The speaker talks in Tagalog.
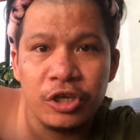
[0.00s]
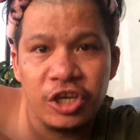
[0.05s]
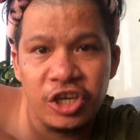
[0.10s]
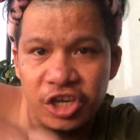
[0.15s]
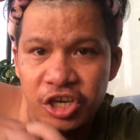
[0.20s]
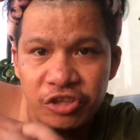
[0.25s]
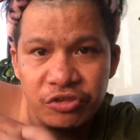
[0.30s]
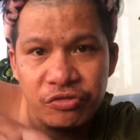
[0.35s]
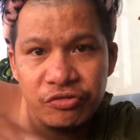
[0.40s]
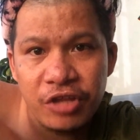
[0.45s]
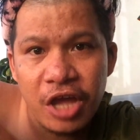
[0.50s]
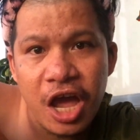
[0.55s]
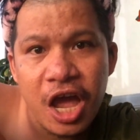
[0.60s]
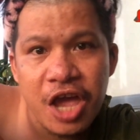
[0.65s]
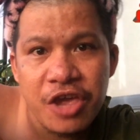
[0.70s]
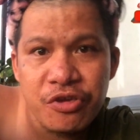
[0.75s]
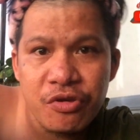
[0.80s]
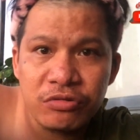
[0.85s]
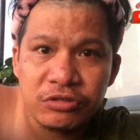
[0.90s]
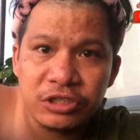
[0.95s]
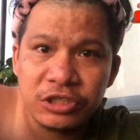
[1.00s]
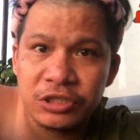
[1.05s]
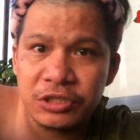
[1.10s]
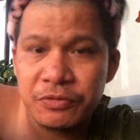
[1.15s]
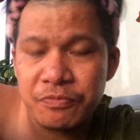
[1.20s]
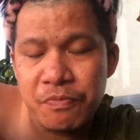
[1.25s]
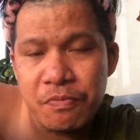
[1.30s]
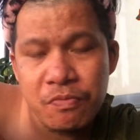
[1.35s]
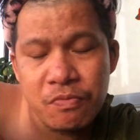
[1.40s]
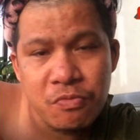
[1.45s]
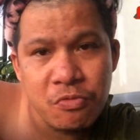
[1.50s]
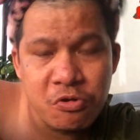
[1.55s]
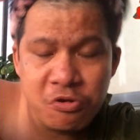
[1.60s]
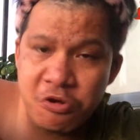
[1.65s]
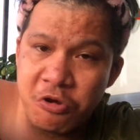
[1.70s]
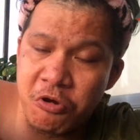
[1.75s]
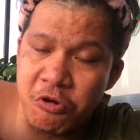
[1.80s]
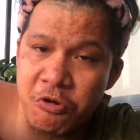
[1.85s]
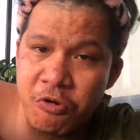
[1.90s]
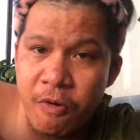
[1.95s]
Ito na yung sim.
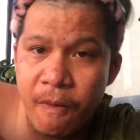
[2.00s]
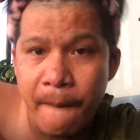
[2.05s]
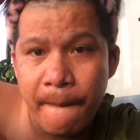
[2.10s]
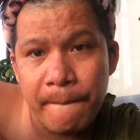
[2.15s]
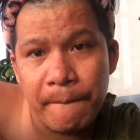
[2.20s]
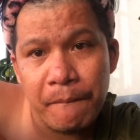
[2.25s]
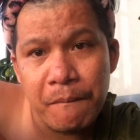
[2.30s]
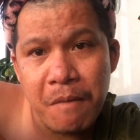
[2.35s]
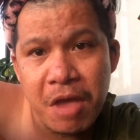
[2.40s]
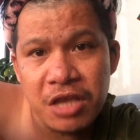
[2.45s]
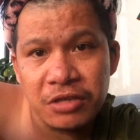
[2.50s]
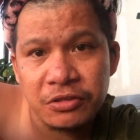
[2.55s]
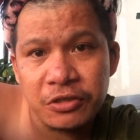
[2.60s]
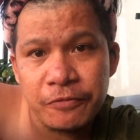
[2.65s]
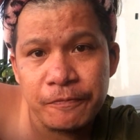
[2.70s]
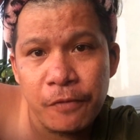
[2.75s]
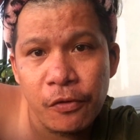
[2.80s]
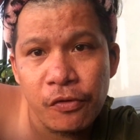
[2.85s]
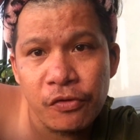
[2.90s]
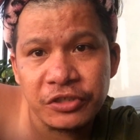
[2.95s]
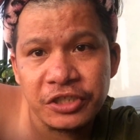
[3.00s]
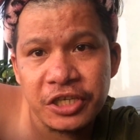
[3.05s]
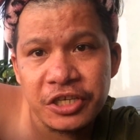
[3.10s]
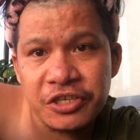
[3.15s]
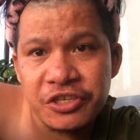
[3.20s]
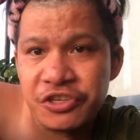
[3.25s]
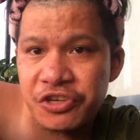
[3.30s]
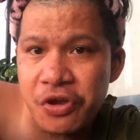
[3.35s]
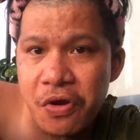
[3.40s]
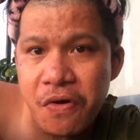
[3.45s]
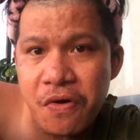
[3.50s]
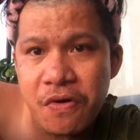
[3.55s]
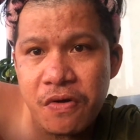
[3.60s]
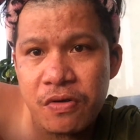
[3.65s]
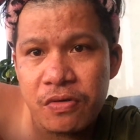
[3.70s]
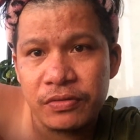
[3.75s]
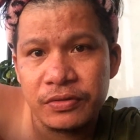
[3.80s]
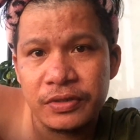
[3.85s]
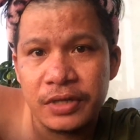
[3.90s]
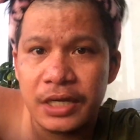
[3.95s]
Lester Pocosin nyo,
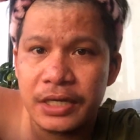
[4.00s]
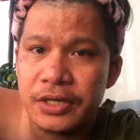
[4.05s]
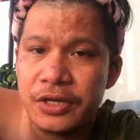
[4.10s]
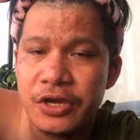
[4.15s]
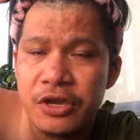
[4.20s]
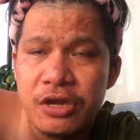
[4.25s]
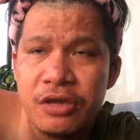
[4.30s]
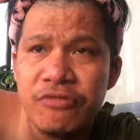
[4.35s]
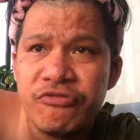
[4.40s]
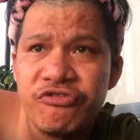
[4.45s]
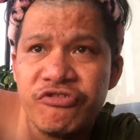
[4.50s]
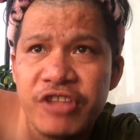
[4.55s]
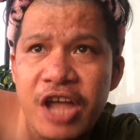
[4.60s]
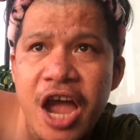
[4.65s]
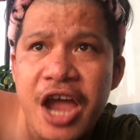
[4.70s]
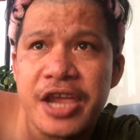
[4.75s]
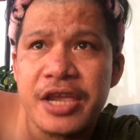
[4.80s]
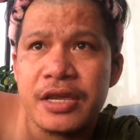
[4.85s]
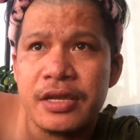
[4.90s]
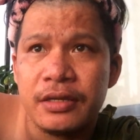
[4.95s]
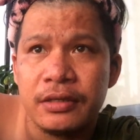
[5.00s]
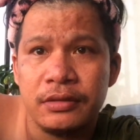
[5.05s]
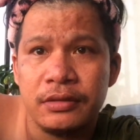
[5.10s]
naghihintay.